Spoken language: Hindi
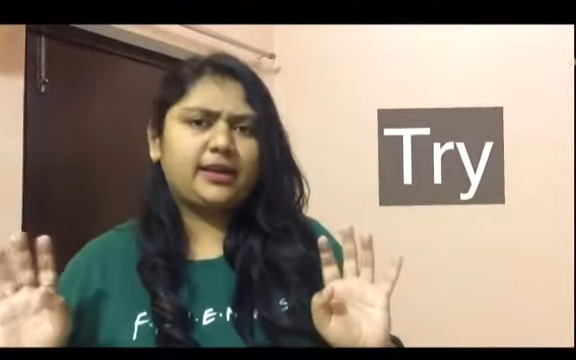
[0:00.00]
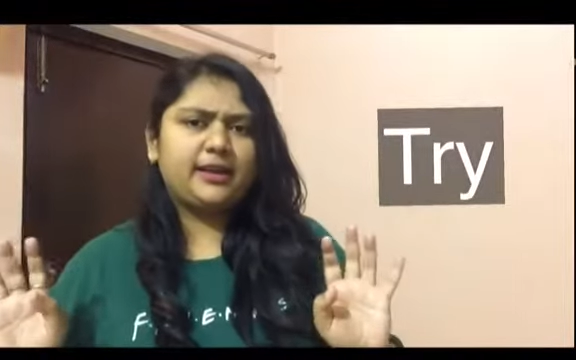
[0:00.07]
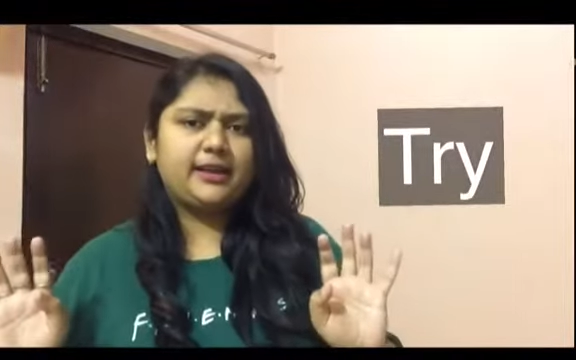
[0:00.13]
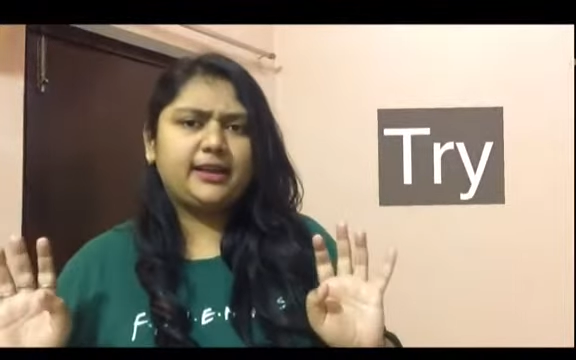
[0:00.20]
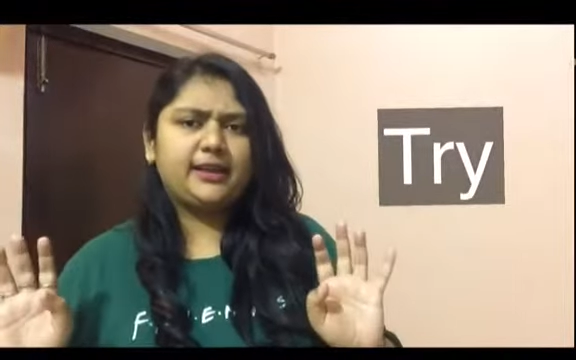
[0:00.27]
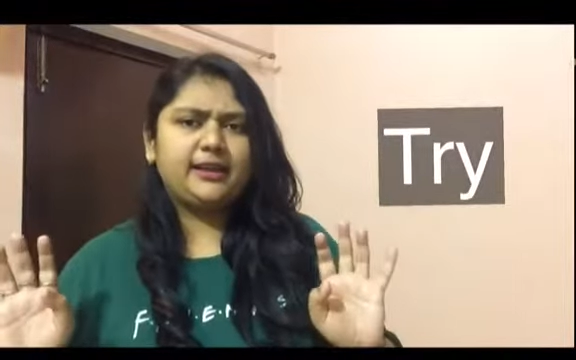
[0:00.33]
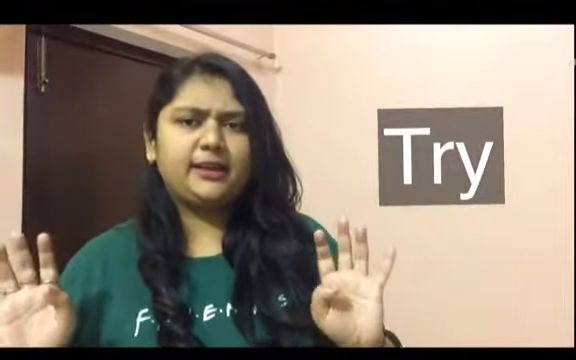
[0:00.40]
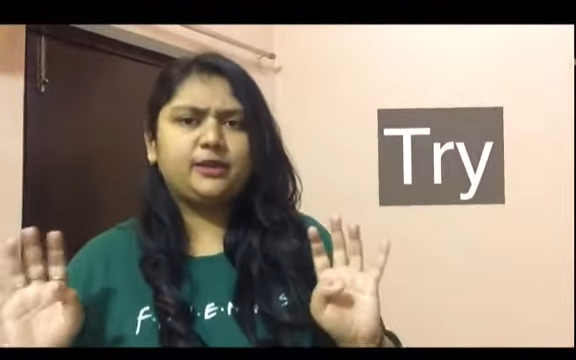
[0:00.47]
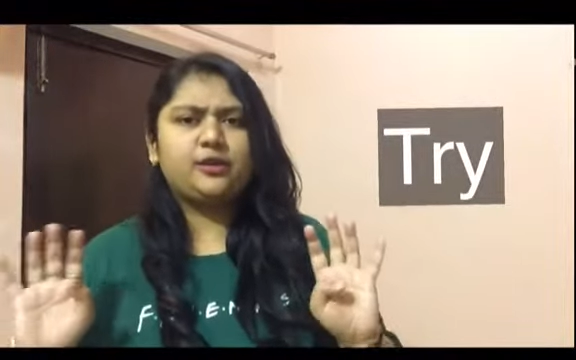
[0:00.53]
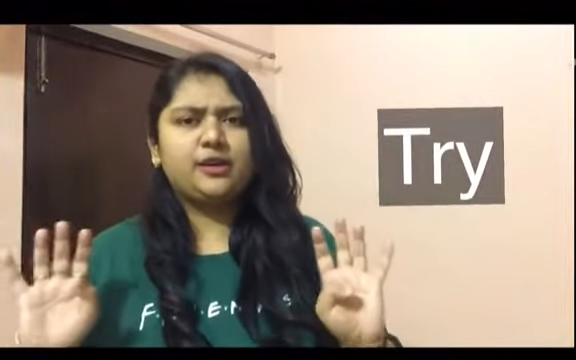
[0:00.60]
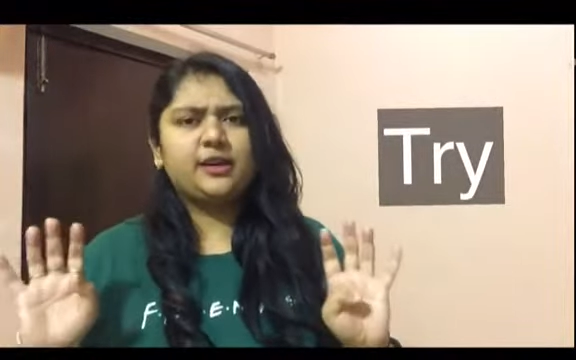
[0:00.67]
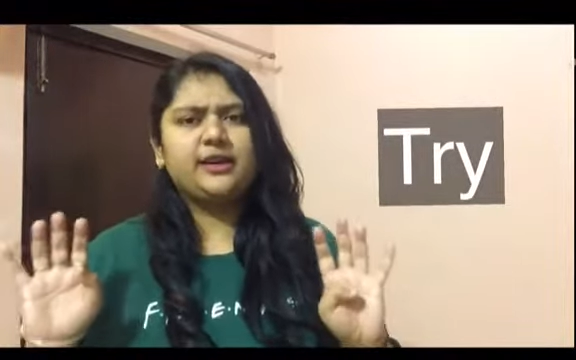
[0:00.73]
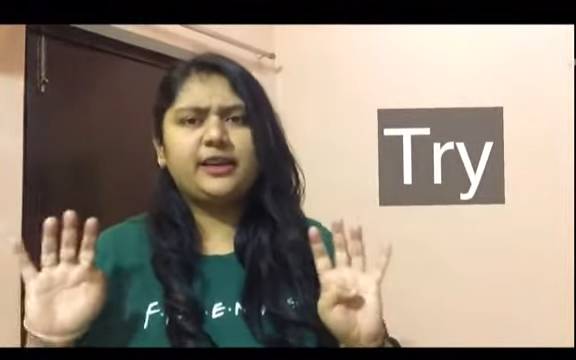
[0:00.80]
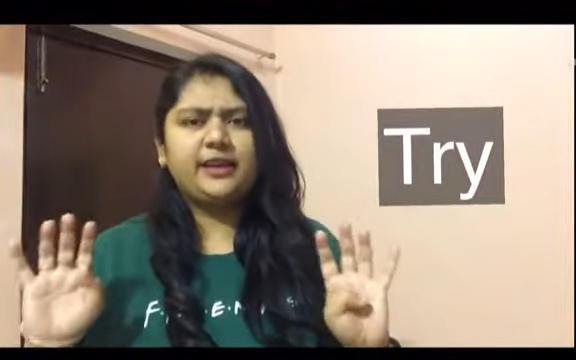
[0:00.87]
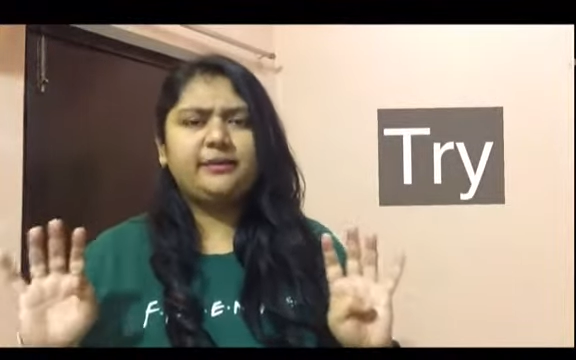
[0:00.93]
करने के लिए तो
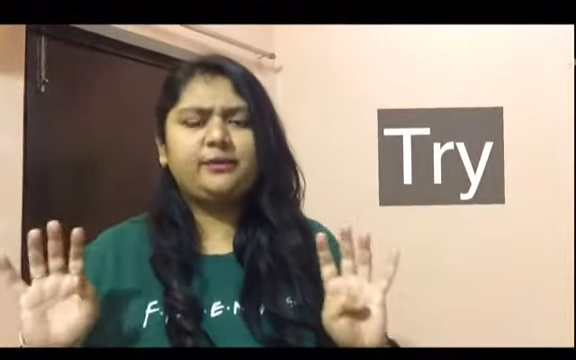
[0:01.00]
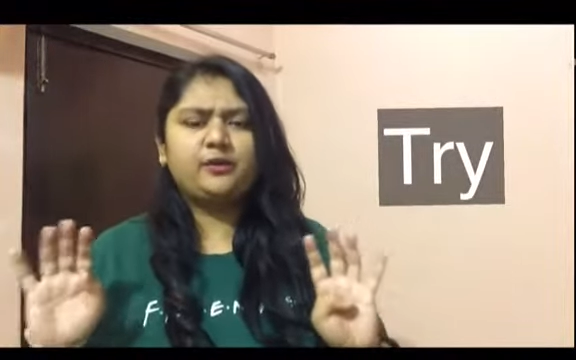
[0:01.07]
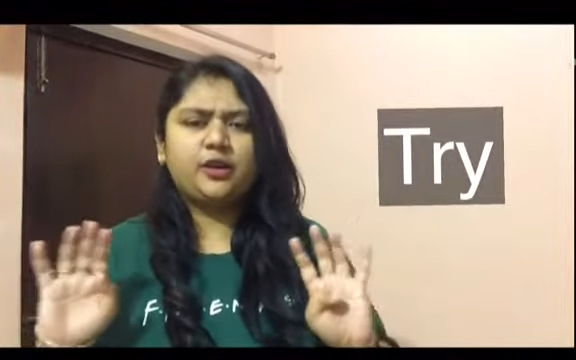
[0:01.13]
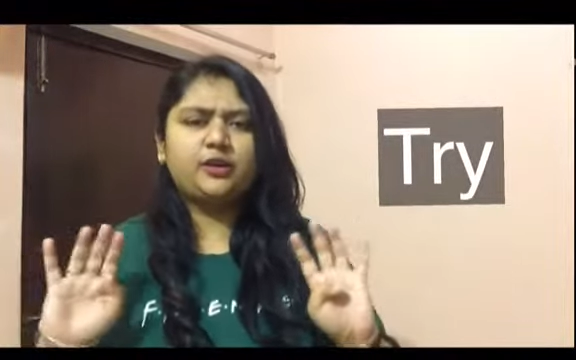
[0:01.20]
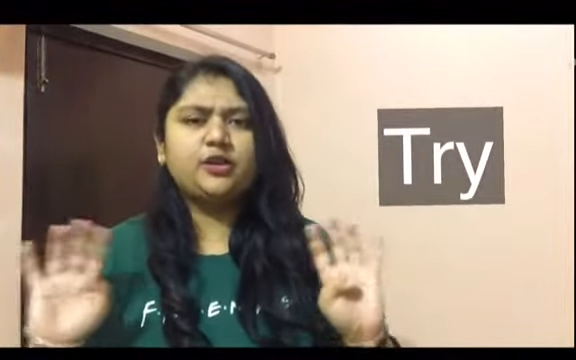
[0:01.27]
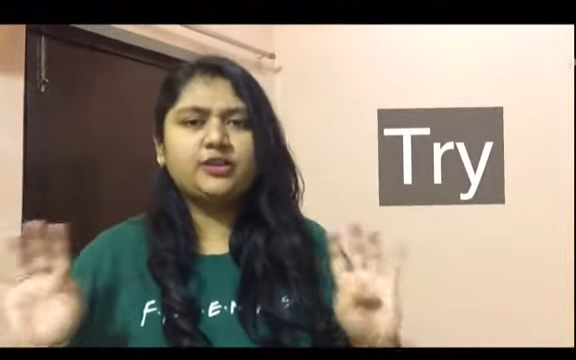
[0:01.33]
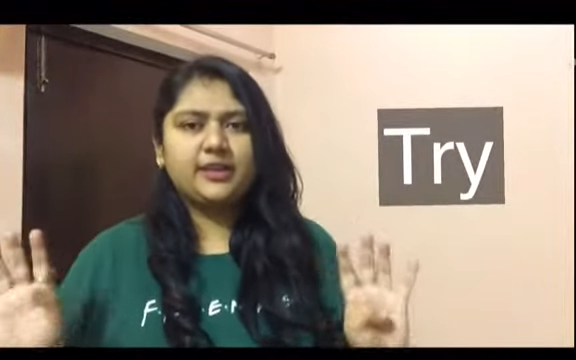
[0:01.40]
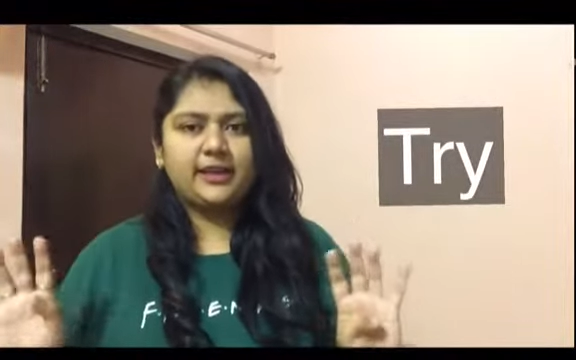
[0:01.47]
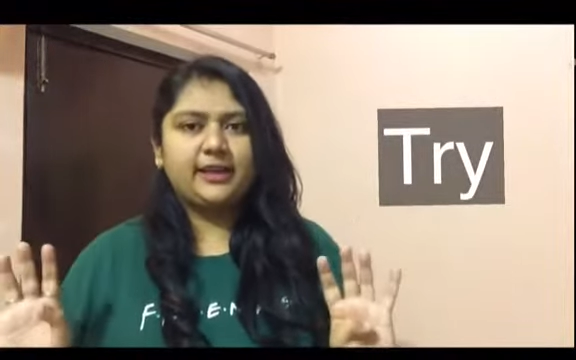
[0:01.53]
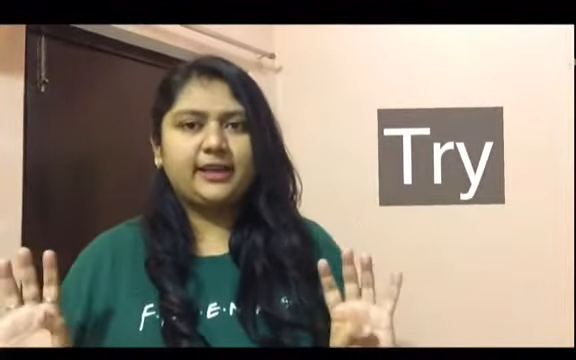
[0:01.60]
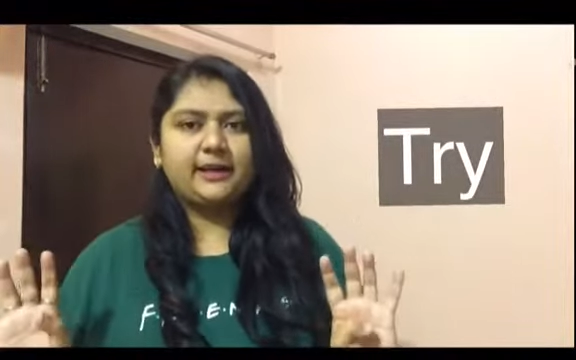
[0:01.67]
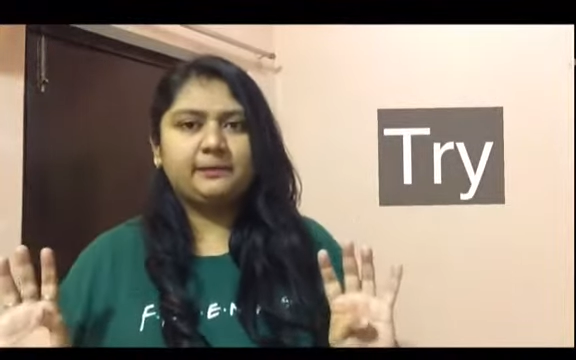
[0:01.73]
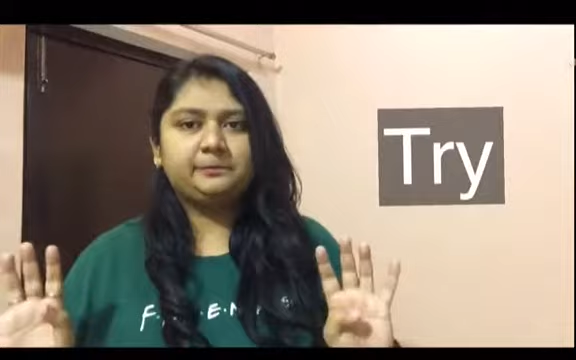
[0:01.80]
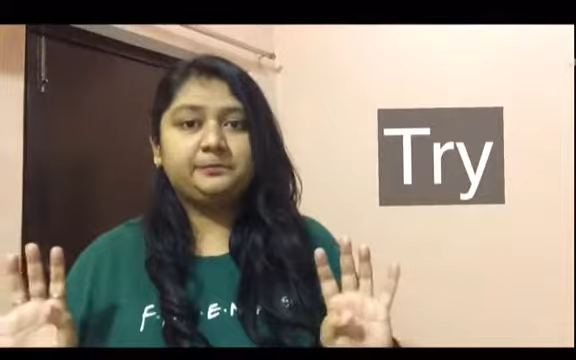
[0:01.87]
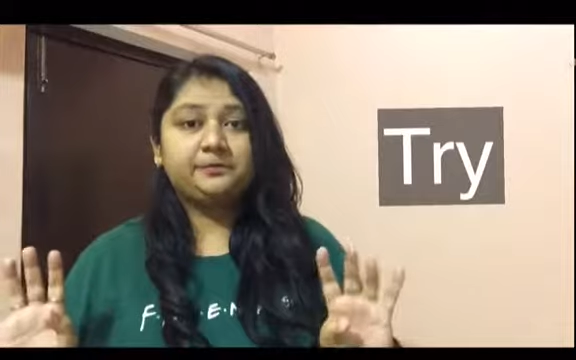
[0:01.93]
अगर नहीं हुआ तो
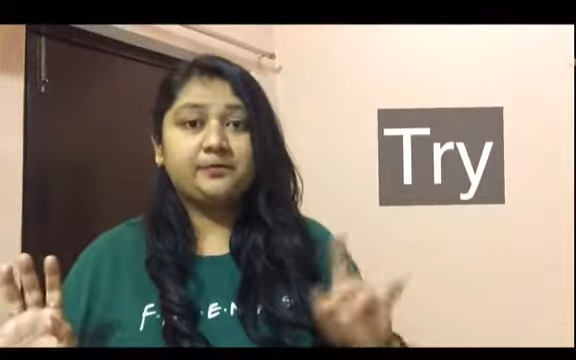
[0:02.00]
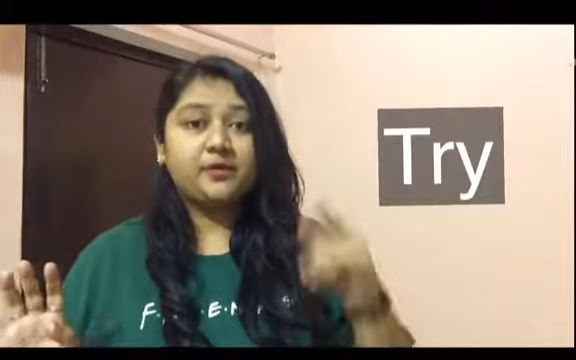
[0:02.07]
चलेगा